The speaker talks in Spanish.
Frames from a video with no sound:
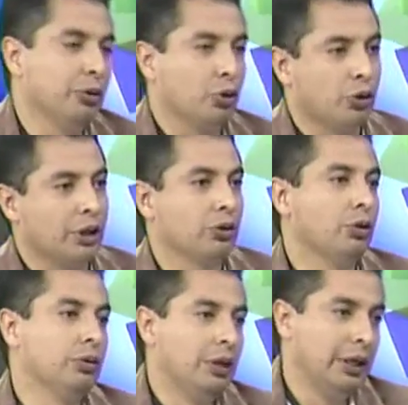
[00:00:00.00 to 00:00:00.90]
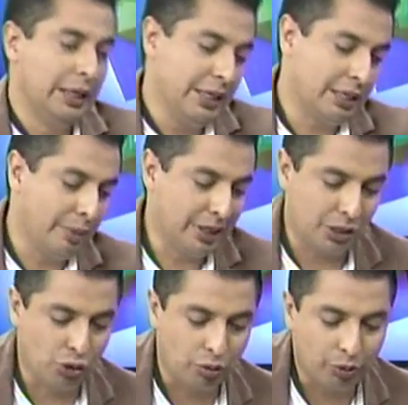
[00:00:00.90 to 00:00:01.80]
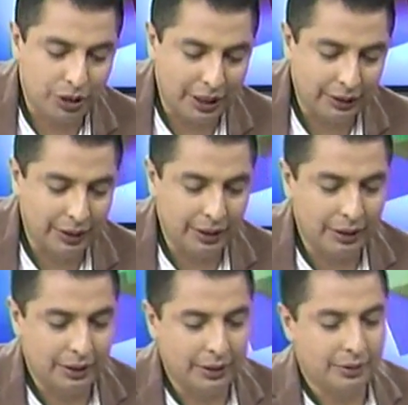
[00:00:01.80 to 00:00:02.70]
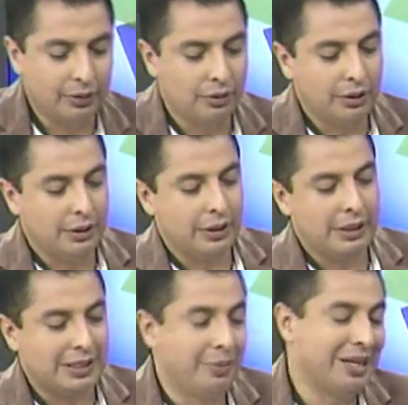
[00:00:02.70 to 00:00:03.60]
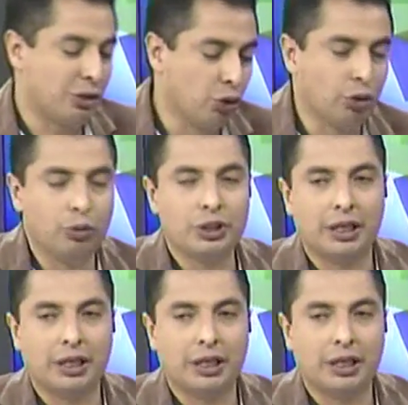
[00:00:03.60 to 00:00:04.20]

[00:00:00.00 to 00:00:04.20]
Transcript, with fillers: correcto. inseminización como mucha gente, eh, eh, inseminación, como mucha gente